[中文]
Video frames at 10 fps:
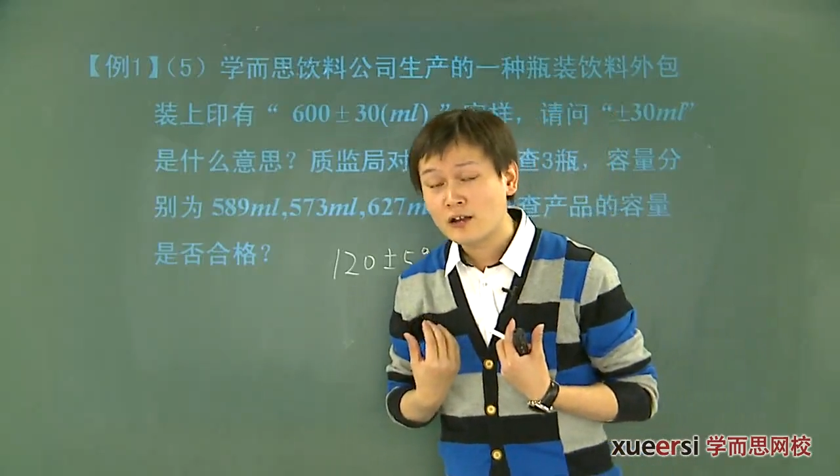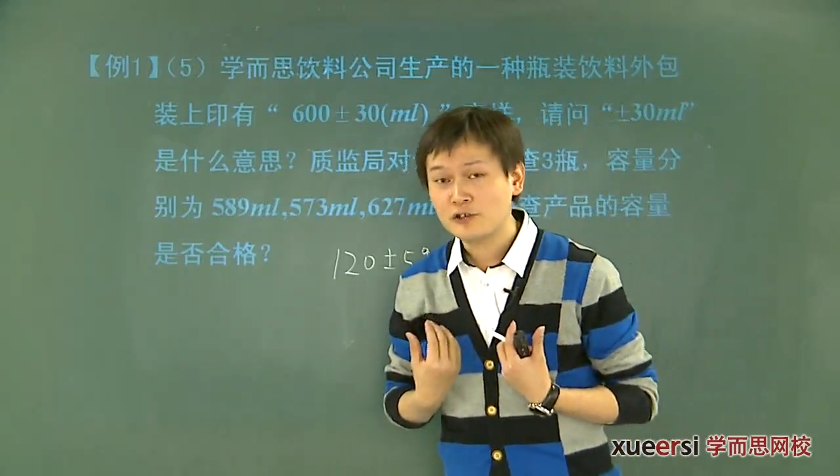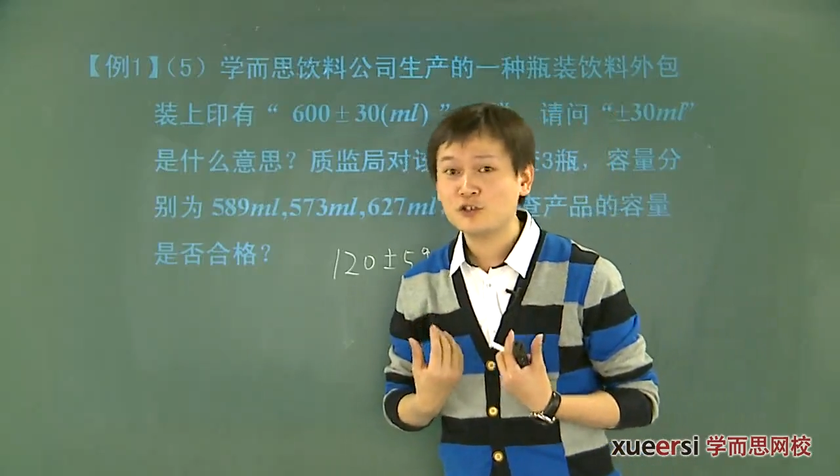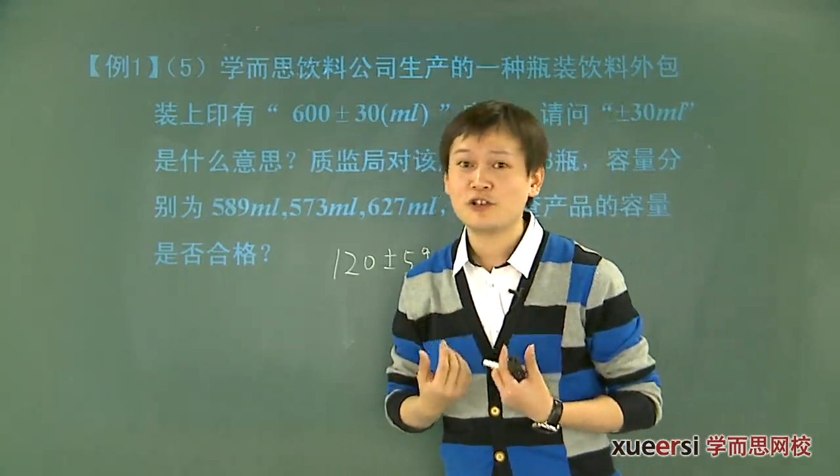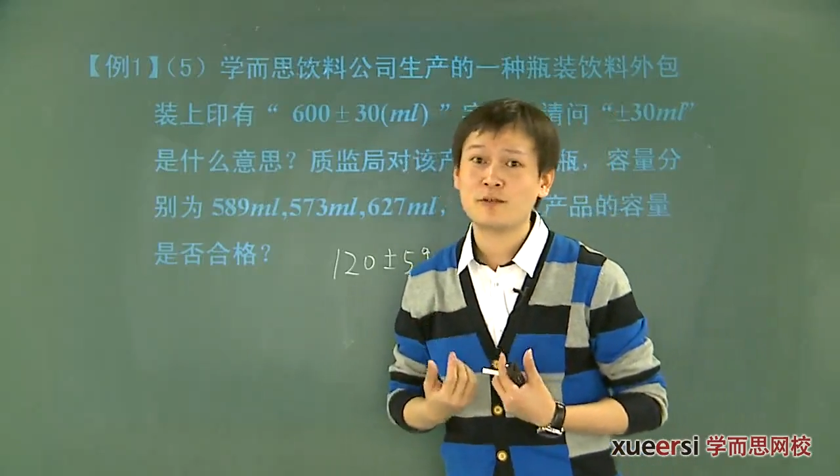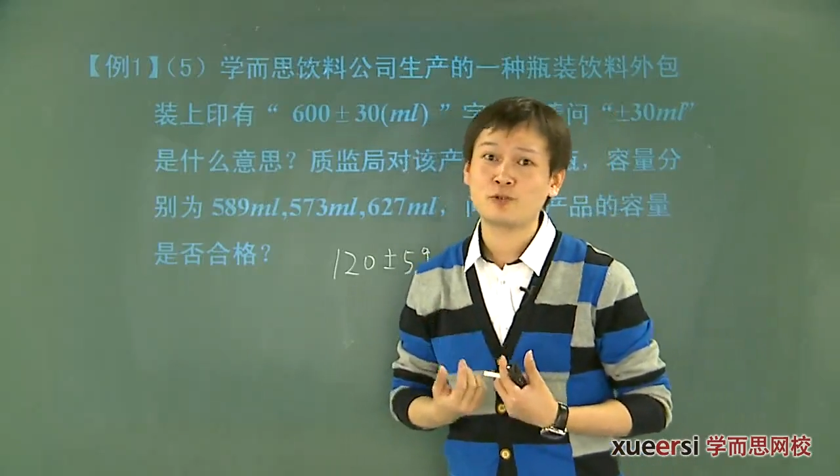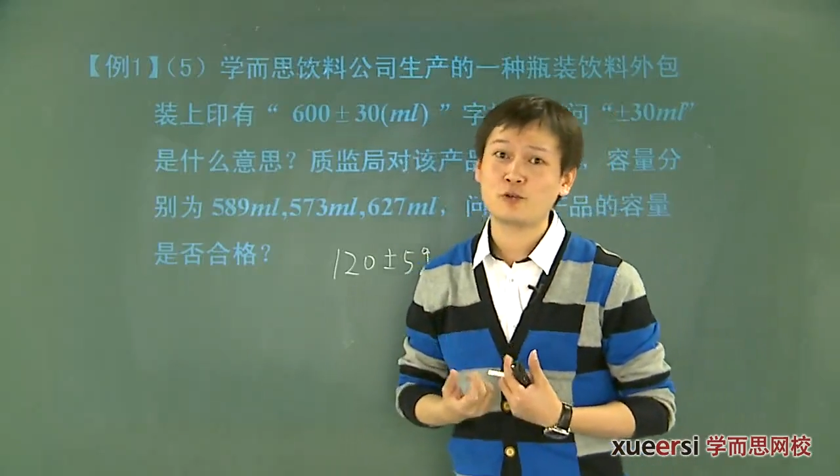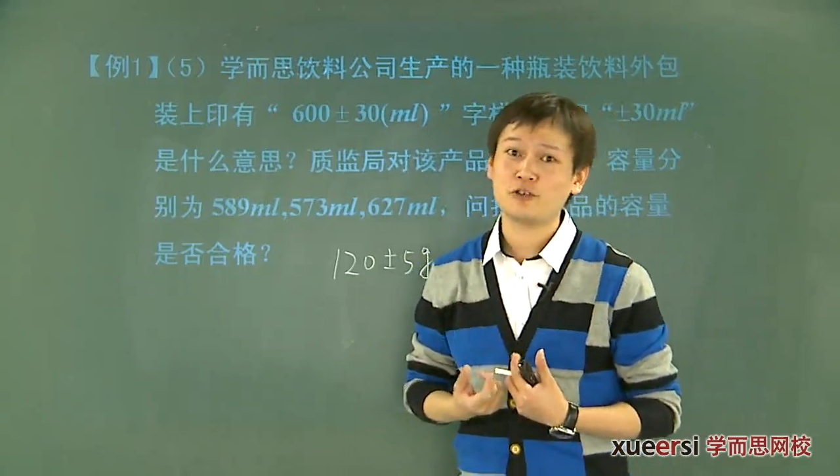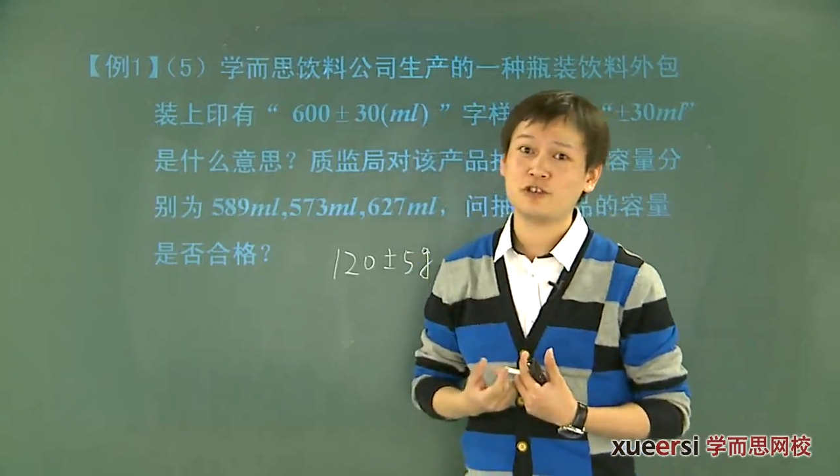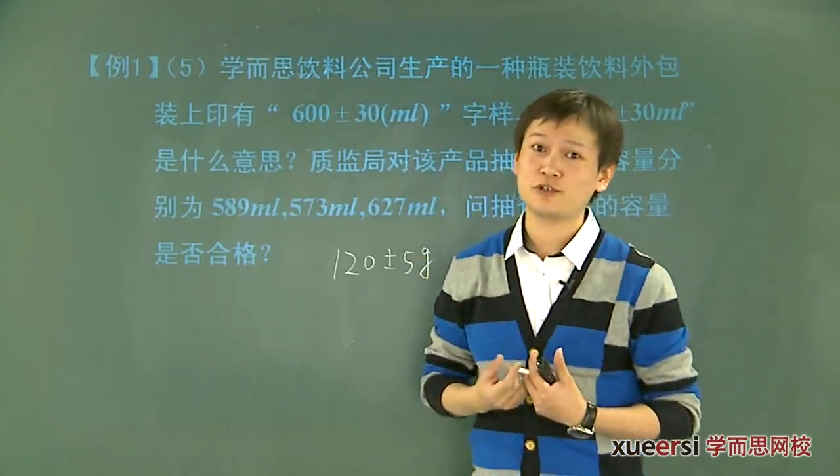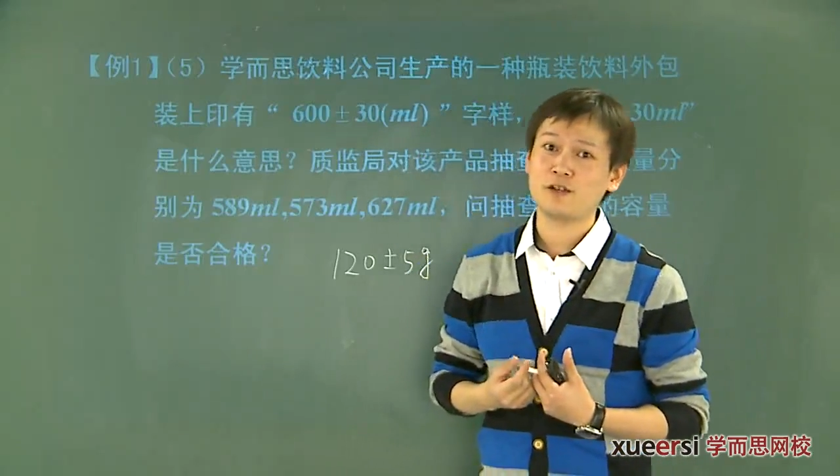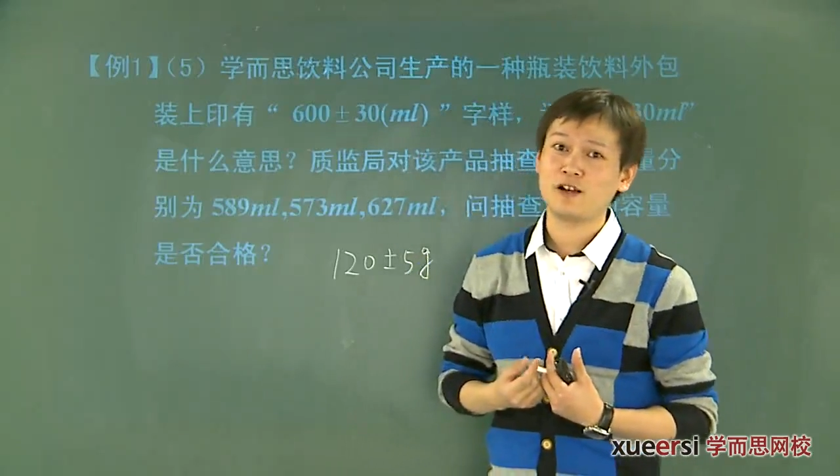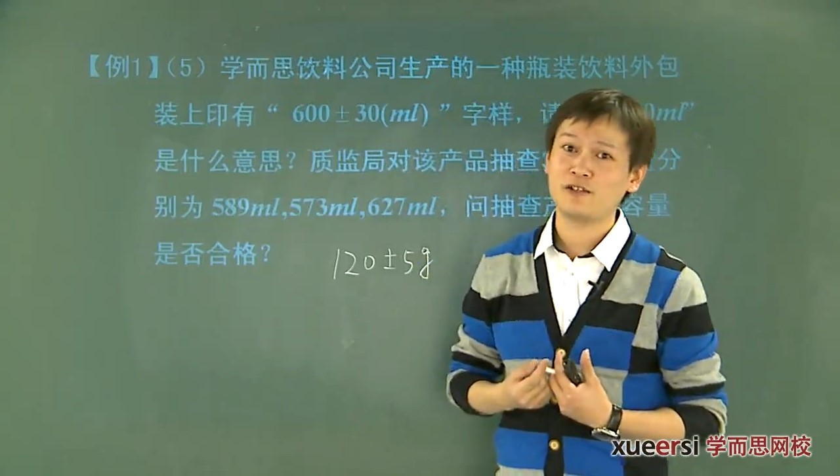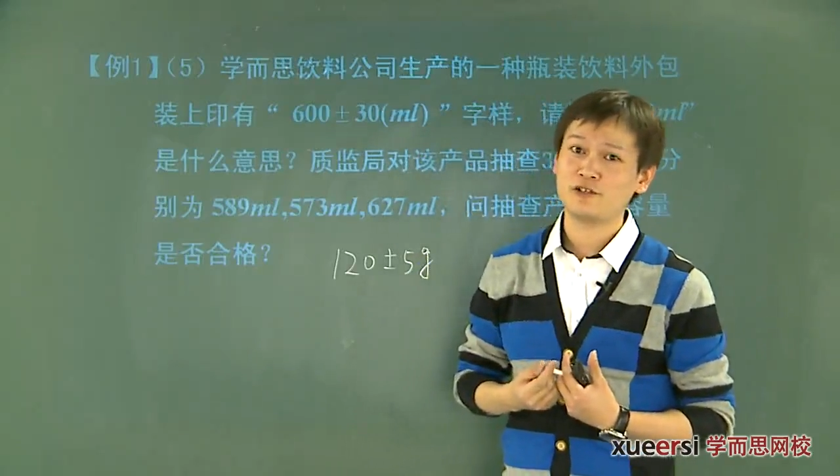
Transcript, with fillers: 你显然不同意是吧？